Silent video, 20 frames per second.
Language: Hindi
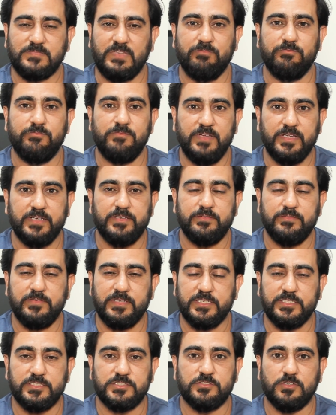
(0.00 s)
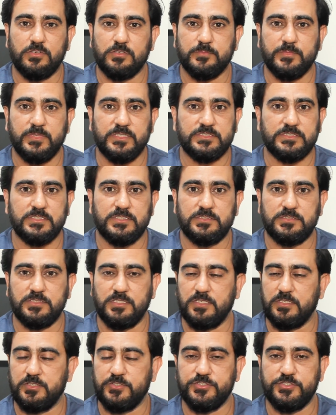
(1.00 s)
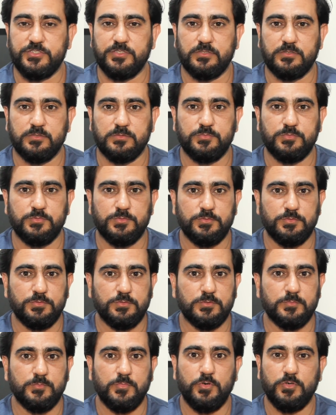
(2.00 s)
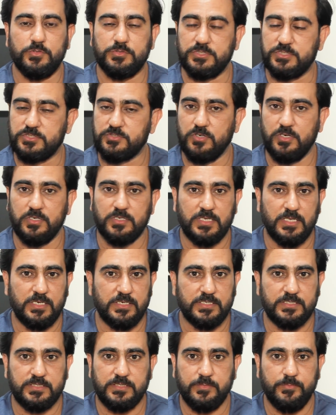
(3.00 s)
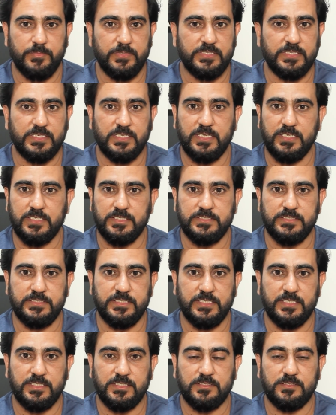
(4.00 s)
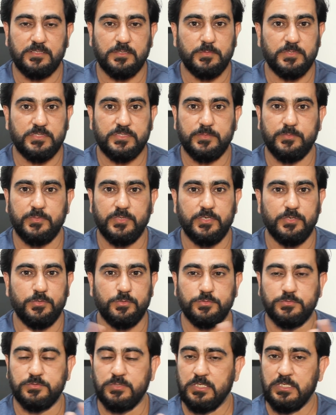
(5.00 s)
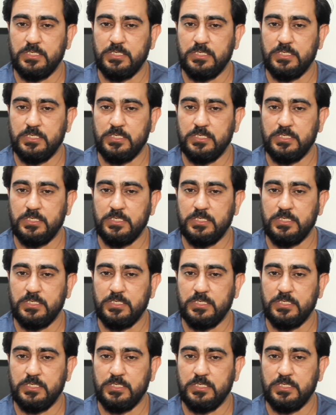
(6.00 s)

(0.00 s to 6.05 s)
वेरी वेरी स्ट्रॉन्ग मैसेज ऋषि कपूर बहुत स्ट्रॉन्ग कैरेक्टर में दिखाई दिए हैं तमसी पन्नू